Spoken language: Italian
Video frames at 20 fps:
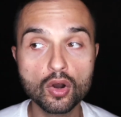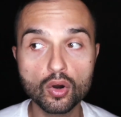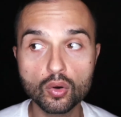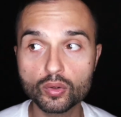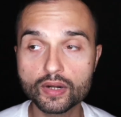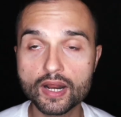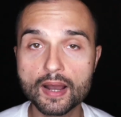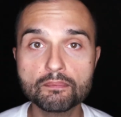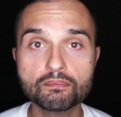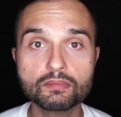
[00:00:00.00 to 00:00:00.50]

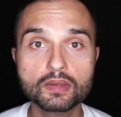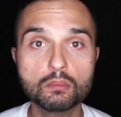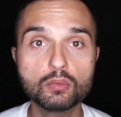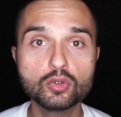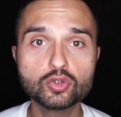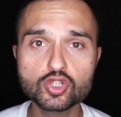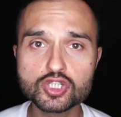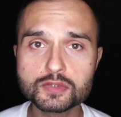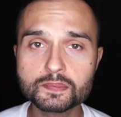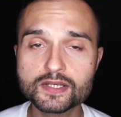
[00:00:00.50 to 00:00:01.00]
Ora,
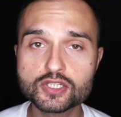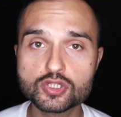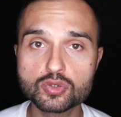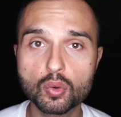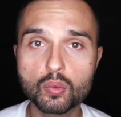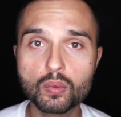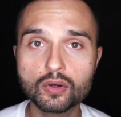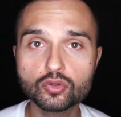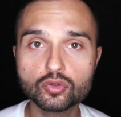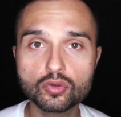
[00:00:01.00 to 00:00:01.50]
molto
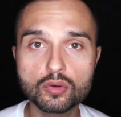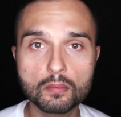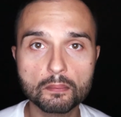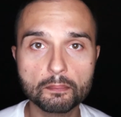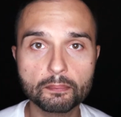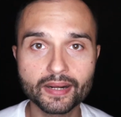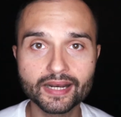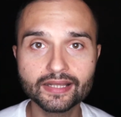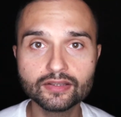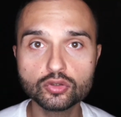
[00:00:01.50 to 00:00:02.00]
spesso
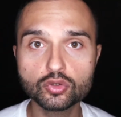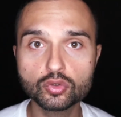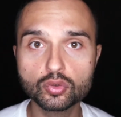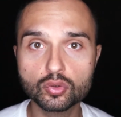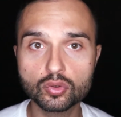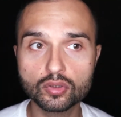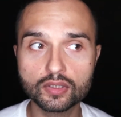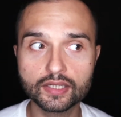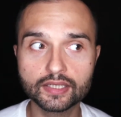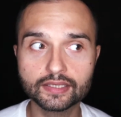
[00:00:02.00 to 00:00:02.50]
quando
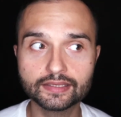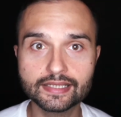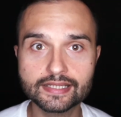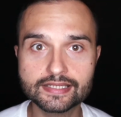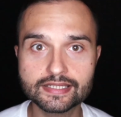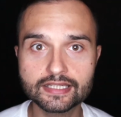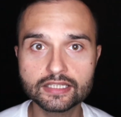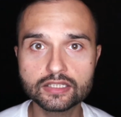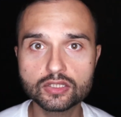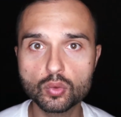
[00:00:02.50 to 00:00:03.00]
prendo eh, dei
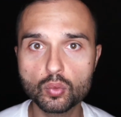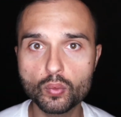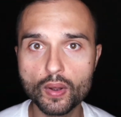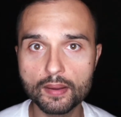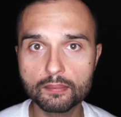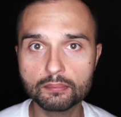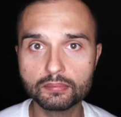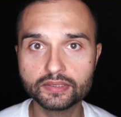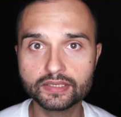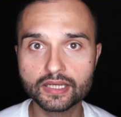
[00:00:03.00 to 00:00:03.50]
siti
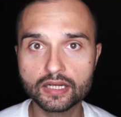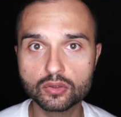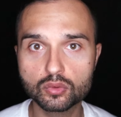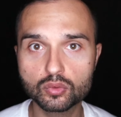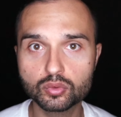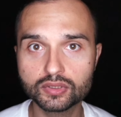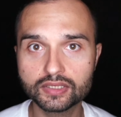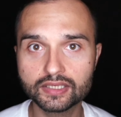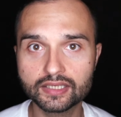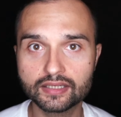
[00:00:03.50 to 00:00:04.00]
web di
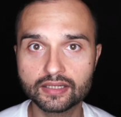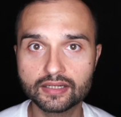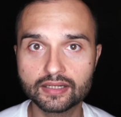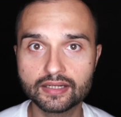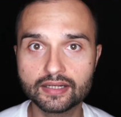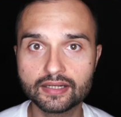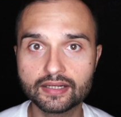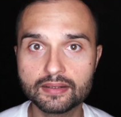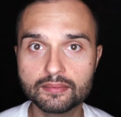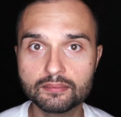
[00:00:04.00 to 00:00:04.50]
alcuni
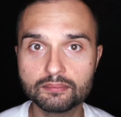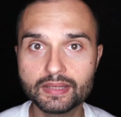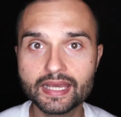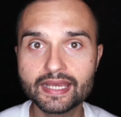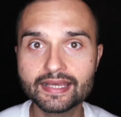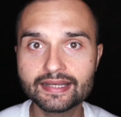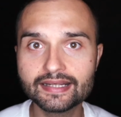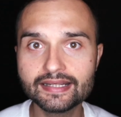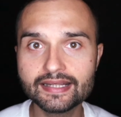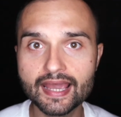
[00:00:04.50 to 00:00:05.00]
eh,
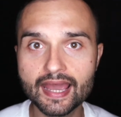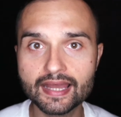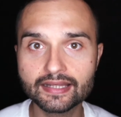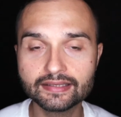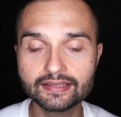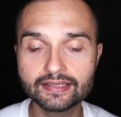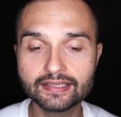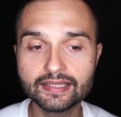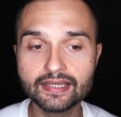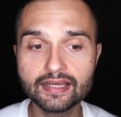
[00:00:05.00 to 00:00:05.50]
miei
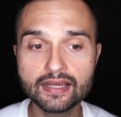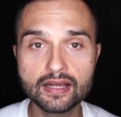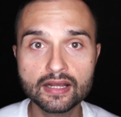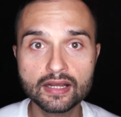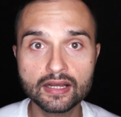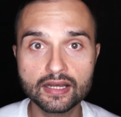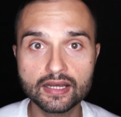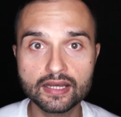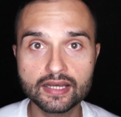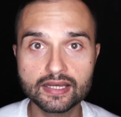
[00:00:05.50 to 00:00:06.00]
clienti,
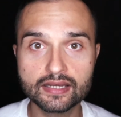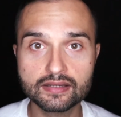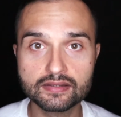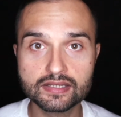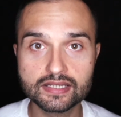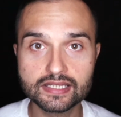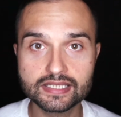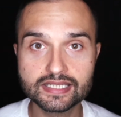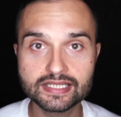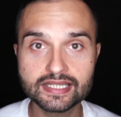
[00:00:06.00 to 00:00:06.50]

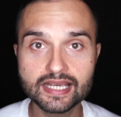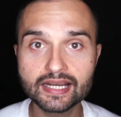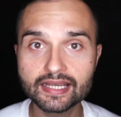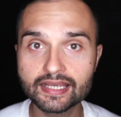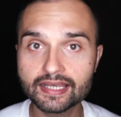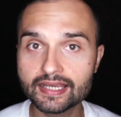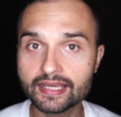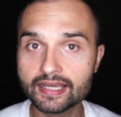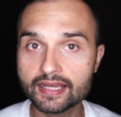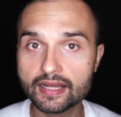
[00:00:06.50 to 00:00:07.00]
eh,
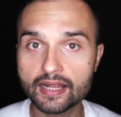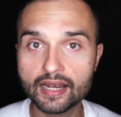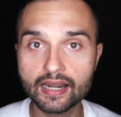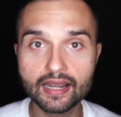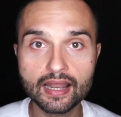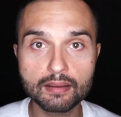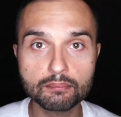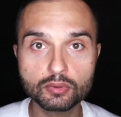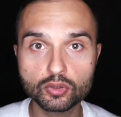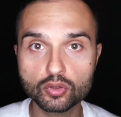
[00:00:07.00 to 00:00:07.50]
sia che
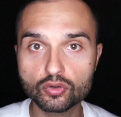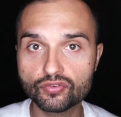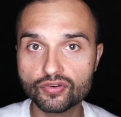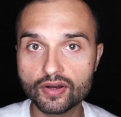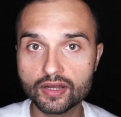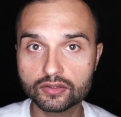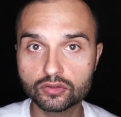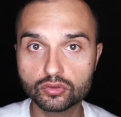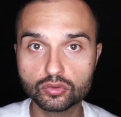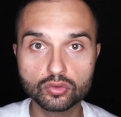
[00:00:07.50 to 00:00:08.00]
l'abbiano
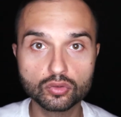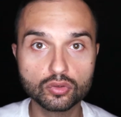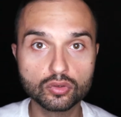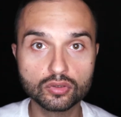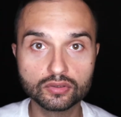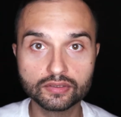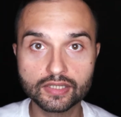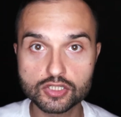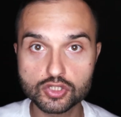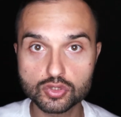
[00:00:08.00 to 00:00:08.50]

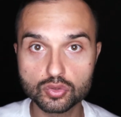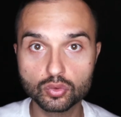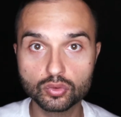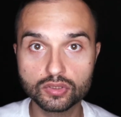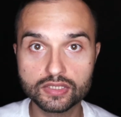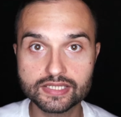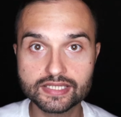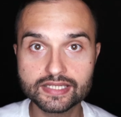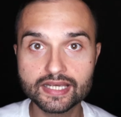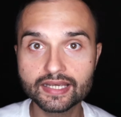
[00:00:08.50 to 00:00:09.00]
fatto da
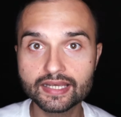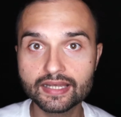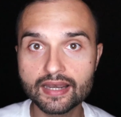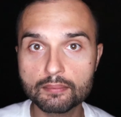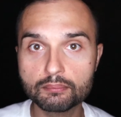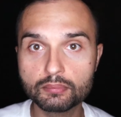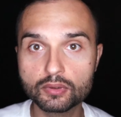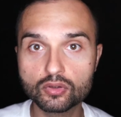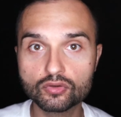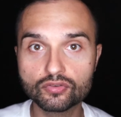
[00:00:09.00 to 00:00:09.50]
soli, sia che
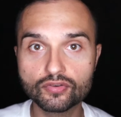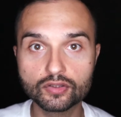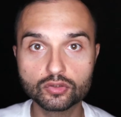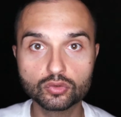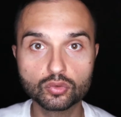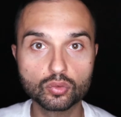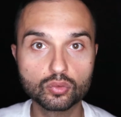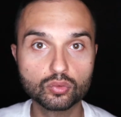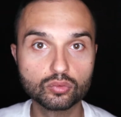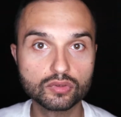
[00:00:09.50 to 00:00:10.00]
l'abbiano
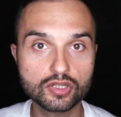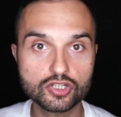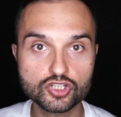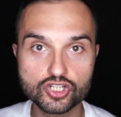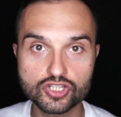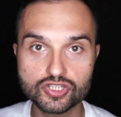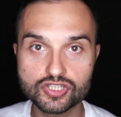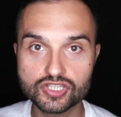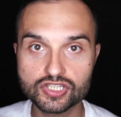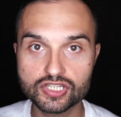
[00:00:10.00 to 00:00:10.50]
fatto con
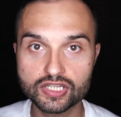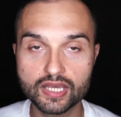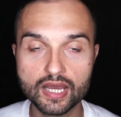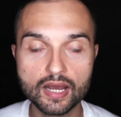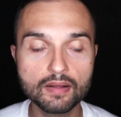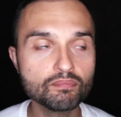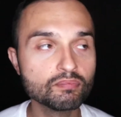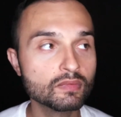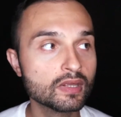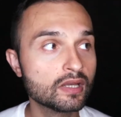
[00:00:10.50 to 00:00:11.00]

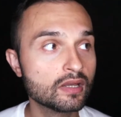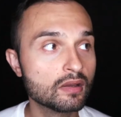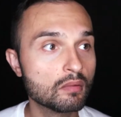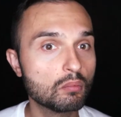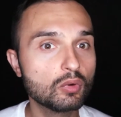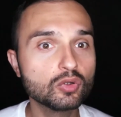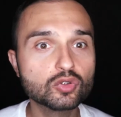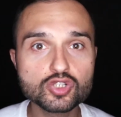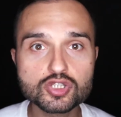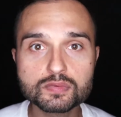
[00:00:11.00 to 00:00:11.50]
un'agenzia,
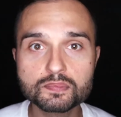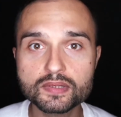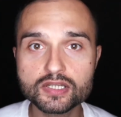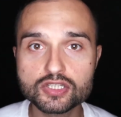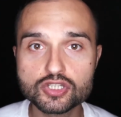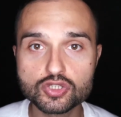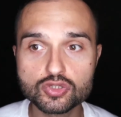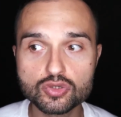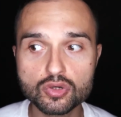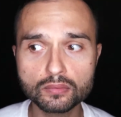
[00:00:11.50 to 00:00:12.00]
molto
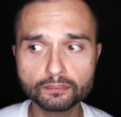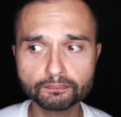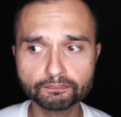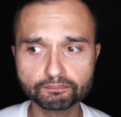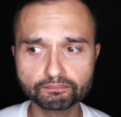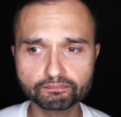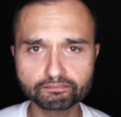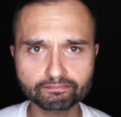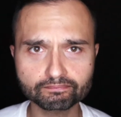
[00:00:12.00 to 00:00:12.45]
spesso